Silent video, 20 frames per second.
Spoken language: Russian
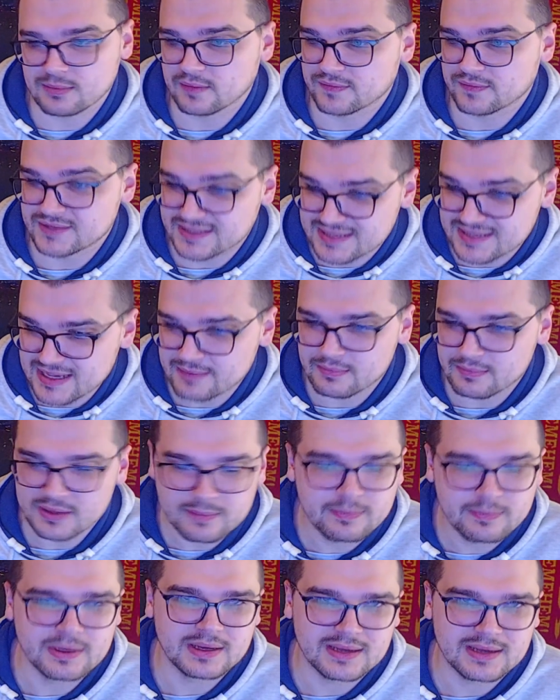Все мы
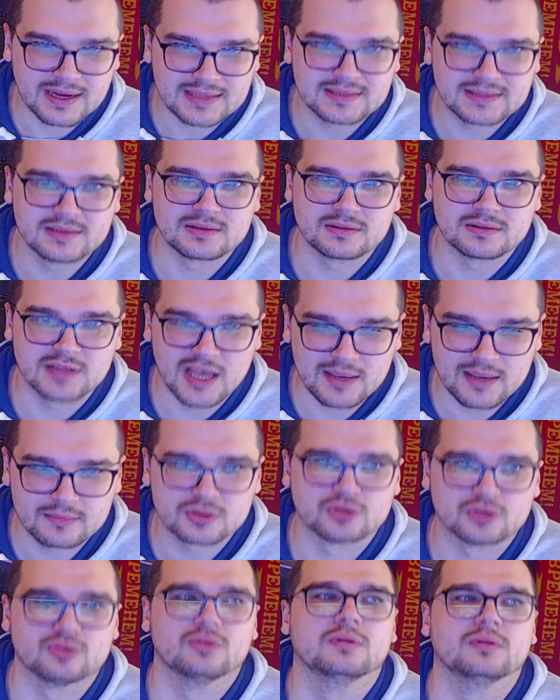прекрасно знаем,
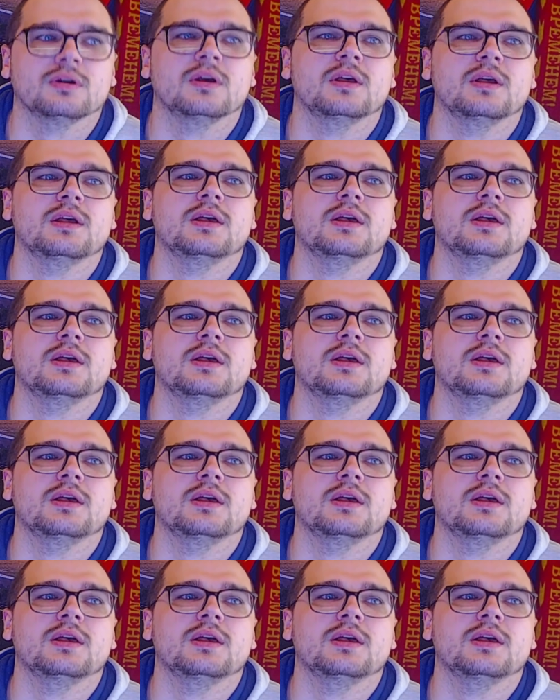что